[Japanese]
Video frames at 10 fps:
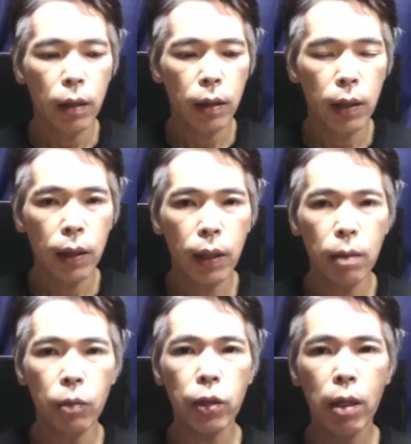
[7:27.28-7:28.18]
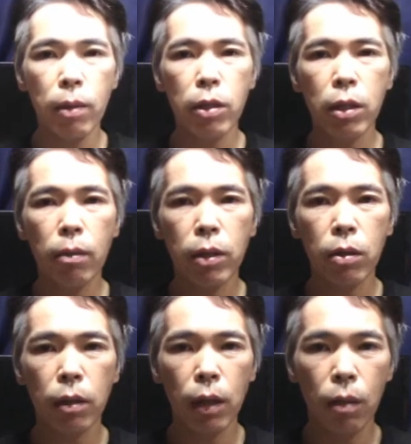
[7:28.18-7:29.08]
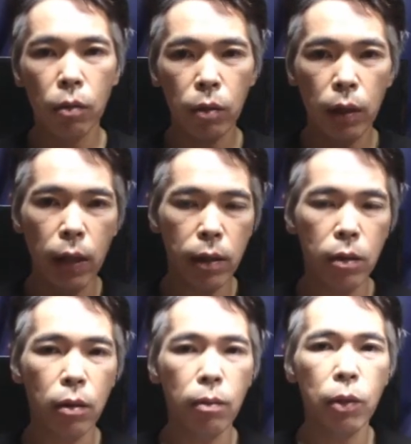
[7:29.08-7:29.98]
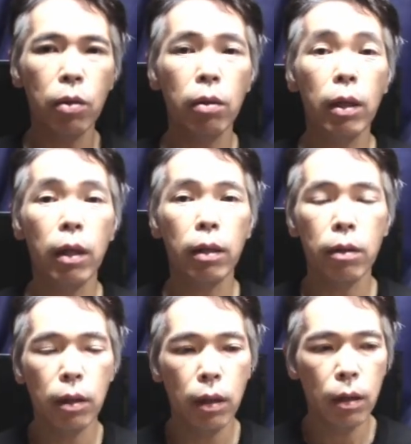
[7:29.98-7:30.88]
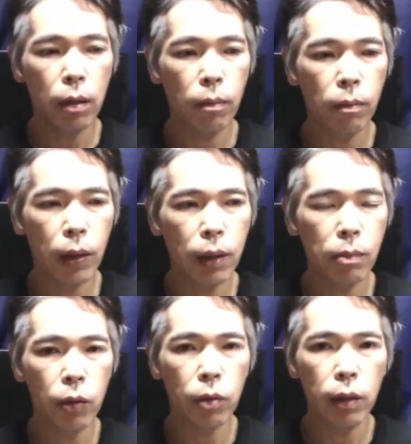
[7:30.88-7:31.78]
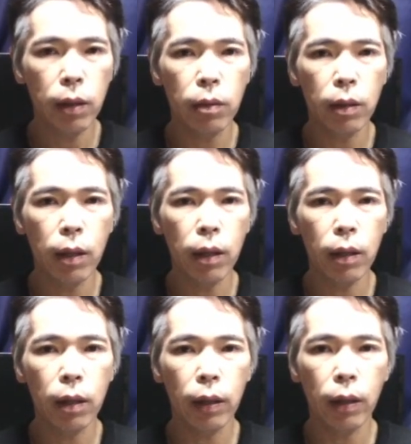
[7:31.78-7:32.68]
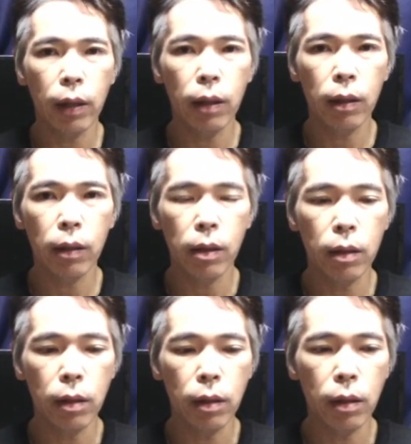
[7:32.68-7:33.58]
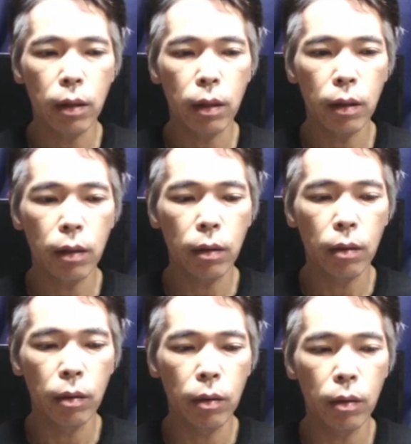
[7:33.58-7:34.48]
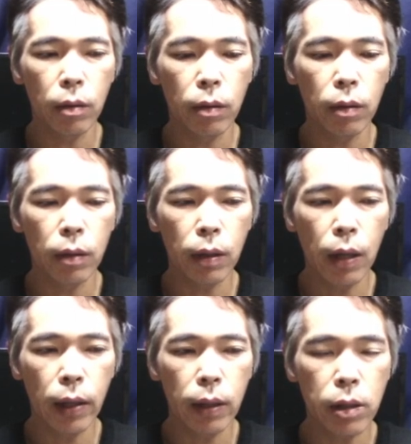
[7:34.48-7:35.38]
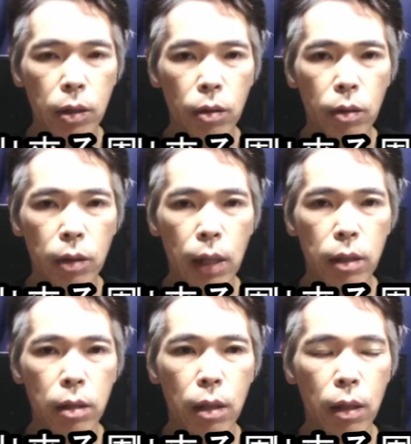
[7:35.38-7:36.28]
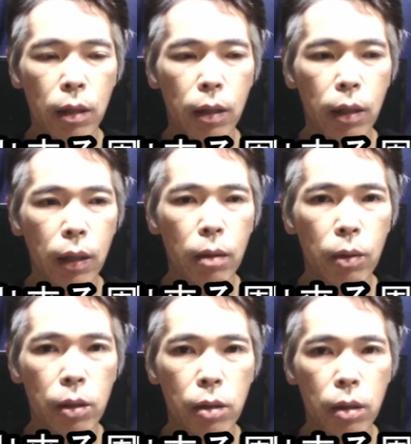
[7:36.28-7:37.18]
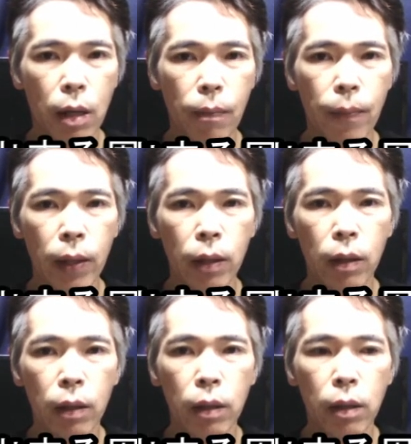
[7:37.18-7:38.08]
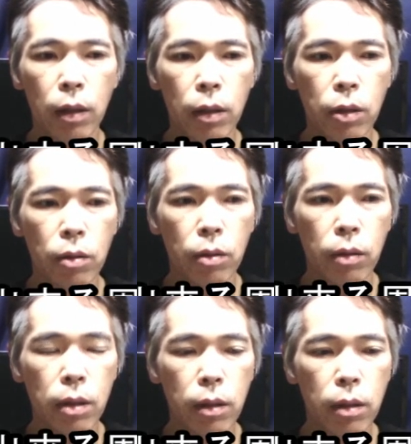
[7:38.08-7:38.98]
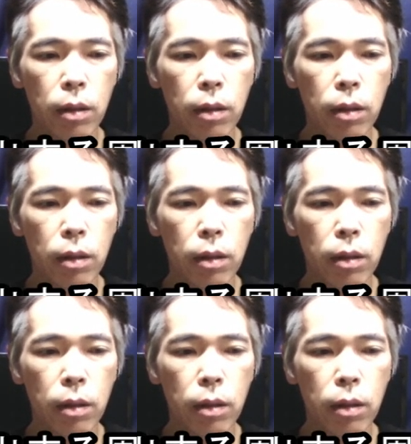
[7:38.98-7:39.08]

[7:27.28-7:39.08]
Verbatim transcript: ただ一回もう喋っちゃえば次は本当にカスタム動画にまた戻れるんで一回、えー、この話をさせていただきました以上で